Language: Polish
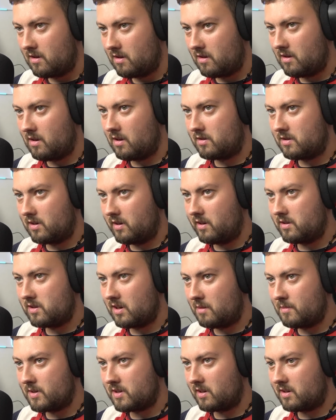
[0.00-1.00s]
A, czyli
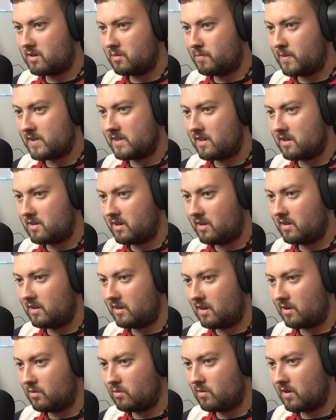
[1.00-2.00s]
jeżeli masz jakiś beznadziejny
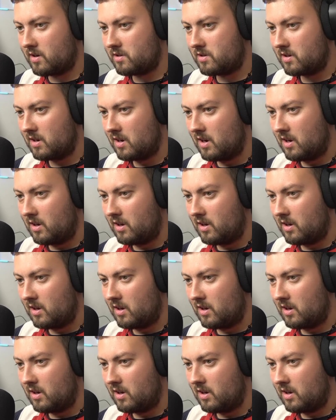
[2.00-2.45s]
tatuaż,